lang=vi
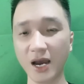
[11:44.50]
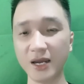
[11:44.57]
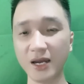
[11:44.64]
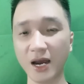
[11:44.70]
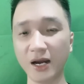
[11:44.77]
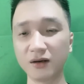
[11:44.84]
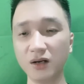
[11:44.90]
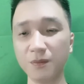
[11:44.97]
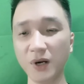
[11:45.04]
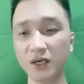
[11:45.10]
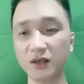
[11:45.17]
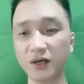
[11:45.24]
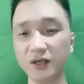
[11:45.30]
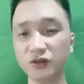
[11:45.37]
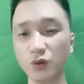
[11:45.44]
hai hàng nước
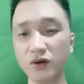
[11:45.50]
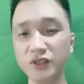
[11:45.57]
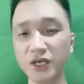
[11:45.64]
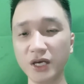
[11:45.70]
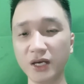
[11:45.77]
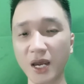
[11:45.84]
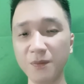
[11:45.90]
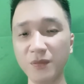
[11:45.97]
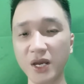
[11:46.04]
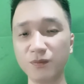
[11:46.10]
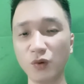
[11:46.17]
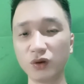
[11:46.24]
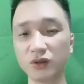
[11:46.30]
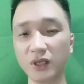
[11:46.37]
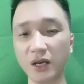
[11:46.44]
mắt rơi xuống chỉ nghe
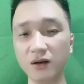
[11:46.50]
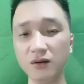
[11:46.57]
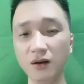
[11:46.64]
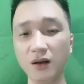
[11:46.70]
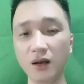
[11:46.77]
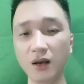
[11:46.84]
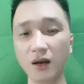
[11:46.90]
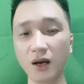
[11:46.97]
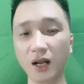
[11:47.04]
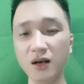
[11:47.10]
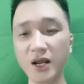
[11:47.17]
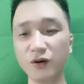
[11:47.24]
bịch một tiếng, hắn